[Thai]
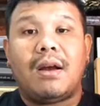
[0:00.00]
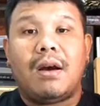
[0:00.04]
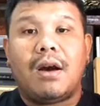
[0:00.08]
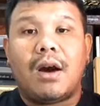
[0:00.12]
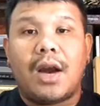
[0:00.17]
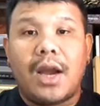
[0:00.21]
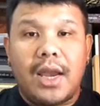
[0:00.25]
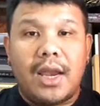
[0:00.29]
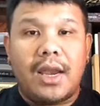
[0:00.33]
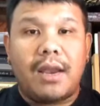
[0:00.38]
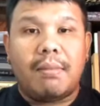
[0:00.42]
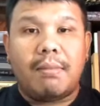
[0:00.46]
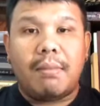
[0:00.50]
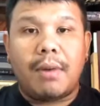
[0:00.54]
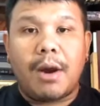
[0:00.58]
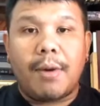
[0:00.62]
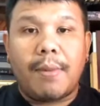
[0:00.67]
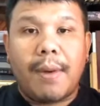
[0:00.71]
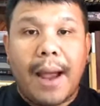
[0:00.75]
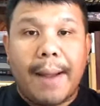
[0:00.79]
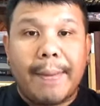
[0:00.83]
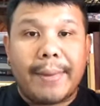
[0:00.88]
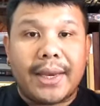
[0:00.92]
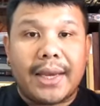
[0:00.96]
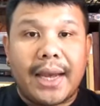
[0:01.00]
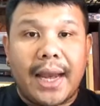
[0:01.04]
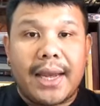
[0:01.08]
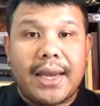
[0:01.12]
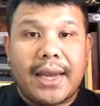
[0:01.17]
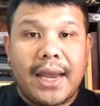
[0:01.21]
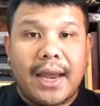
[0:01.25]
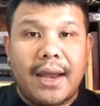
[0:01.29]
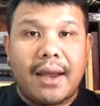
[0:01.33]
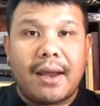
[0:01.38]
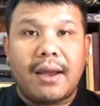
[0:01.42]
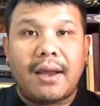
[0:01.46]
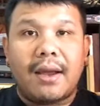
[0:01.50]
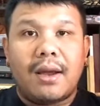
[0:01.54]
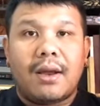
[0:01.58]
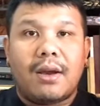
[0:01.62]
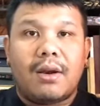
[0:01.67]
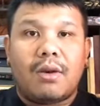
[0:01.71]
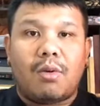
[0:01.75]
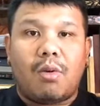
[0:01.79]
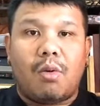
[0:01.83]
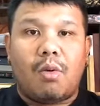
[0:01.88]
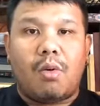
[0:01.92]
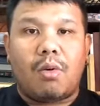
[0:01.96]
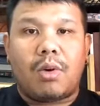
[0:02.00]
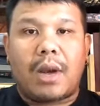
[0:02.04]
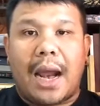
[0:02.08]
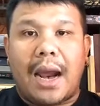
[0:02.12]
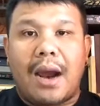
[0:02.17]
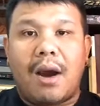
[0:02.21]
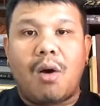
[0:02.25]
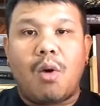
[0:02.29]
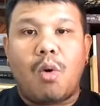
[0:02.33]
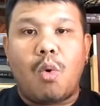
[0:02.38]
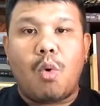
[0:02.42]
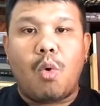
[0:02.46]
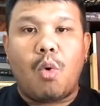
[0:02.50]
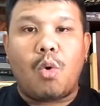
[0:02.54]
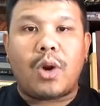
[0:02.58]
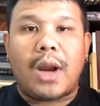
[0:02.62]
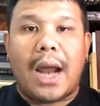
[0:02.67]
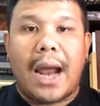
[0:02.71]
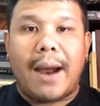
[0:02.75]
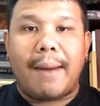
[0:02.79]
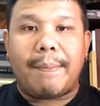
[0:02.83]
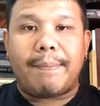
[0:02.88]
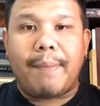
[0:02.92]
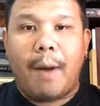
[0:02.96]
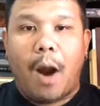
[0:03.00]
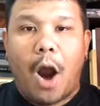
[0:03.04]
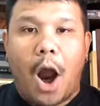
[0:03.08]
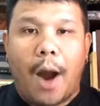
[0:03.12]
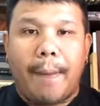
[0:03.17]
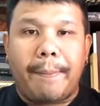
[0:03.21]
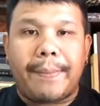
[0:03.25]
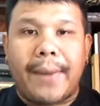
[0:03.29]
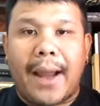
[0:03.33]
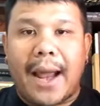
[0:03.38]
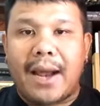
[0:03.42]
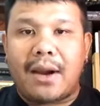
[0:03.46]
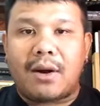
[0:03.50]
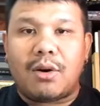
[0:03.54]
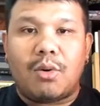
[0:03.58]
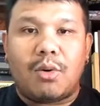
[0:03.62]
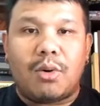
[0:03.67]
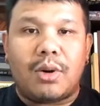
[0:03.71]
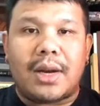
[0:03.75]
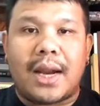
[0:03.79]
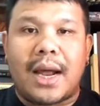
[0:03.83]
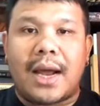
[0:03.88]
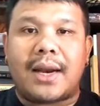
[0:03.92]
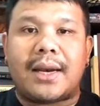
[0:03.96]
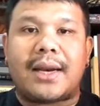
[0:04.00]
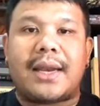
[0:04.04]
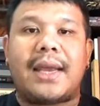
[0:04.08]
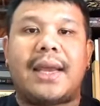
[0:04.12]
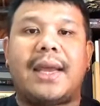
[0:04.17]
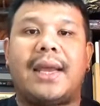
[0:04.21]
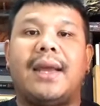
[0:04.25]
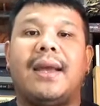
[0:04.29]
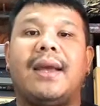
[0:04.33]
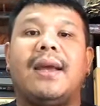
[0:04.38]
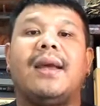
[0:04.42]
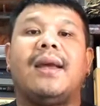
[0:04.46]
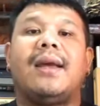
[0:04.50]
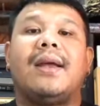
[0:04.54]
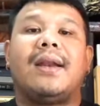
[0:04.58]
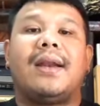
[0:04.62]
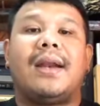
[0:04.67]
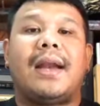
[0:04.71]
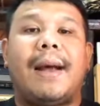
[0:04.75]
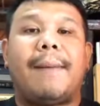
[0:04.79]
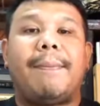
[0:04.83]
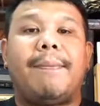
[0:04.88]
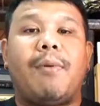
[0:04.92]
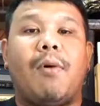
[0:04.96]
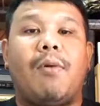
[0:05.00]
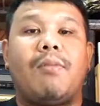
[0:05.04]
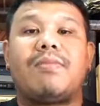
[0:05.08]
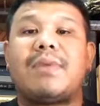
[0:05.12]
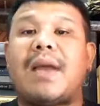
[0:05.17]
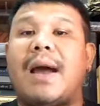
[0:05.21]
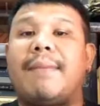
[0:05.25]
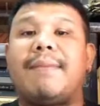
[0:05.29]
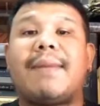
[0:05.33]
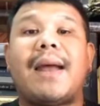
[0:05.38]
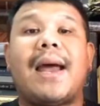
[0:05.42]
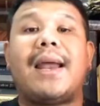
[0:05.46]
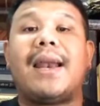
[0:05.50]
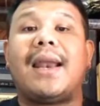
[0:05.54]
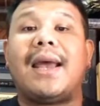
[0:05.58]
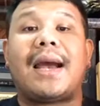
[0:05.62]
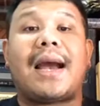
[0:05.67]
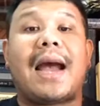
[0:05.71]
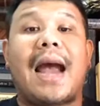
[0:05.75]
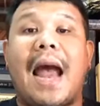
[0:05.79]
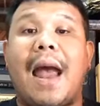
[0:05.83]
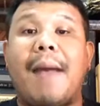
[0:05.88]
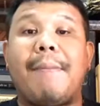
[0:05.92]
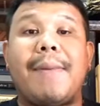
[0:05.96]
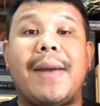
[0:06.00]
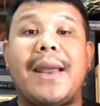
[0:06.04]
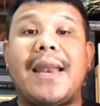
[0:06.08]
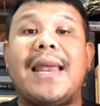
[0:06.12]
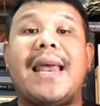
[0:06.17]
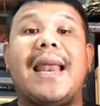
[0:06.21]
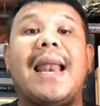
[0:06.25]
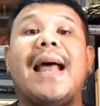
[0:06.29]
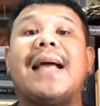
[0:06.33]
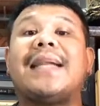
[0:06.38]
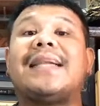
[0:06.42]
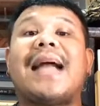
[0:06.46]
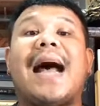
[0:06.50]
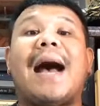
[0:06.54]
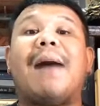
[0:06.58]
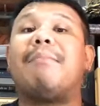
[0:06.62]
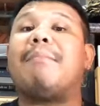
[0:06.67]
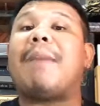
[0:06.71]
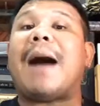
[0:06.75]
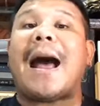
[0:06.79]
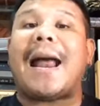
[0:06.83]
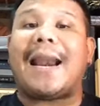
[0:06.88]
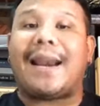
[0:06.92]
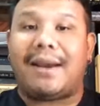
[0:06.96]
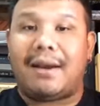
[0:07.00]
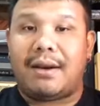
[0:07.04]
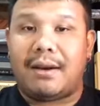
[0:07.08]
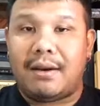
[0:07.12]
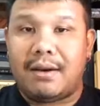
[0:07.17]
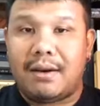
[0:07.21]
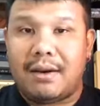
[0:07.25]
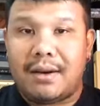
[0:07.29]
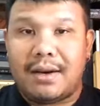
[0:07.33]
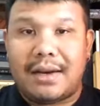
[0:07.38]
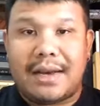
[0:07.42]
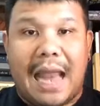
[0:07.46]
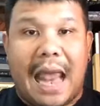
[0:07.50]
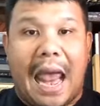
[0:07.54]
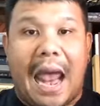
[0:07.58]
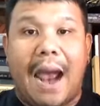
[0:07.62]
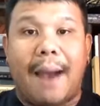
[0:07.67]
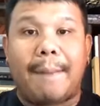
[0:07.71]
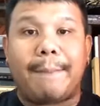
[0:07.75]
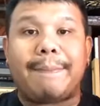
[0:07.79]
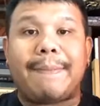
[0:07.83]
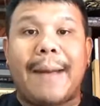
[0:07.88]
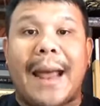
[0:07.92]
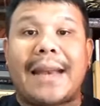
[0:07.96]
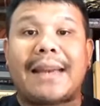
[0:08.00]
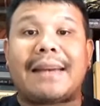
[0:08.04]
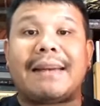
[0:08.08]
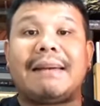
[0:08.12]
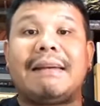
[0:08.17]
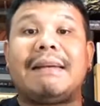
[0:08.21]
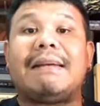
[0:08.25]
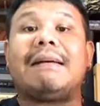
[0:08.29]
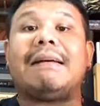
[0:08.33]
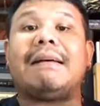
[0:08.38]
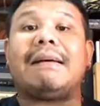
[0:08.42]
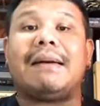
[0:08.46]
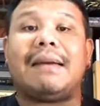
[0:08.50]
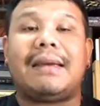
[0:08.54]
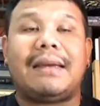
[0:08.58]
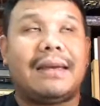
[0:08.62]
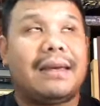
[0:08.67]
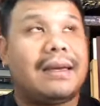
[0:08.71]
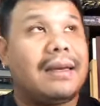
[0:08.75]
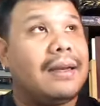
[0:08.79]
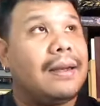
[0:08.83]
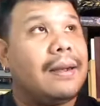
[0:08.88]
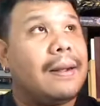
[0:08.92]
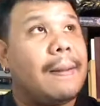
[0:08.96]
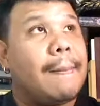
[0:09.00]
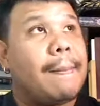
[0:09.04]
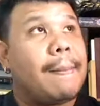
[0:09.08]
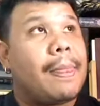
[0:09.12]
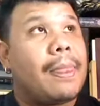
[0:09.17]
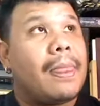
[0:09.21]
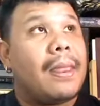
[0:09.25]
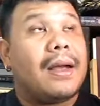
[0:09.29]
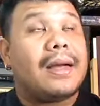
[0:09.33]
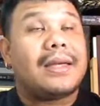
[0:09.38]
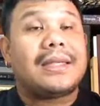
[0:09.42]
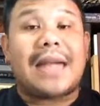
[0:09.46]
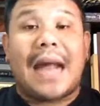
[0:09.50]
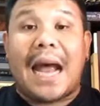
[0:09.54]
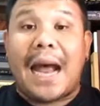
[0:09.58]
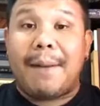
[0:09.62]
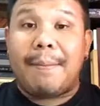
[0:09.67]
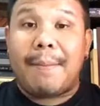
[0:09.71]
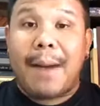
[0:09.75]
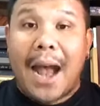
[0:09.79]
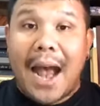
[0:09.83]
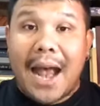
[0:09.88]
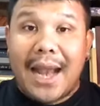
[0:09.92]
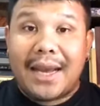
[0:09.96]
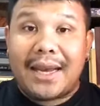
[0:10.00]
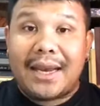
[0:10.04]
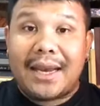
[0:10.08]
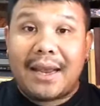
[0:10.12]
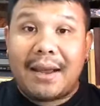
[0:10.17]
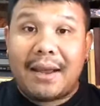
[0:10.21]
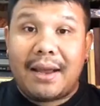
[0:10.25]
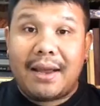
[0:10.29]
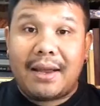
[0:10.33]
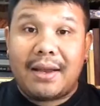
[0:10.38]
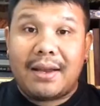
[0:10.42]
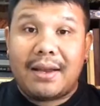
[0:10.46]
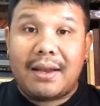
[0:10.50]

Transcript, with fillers: เฮ้ยมึงเอาผ้ามาจากไหนเนี่ยโอ้ทั้งขู่ทั้งปอบ ทั้งนู่นทั้งนี่นะครับผมจำได้เลยขายไปเหรียญละสามพันแดงแปดเลยสามพันเนี่ย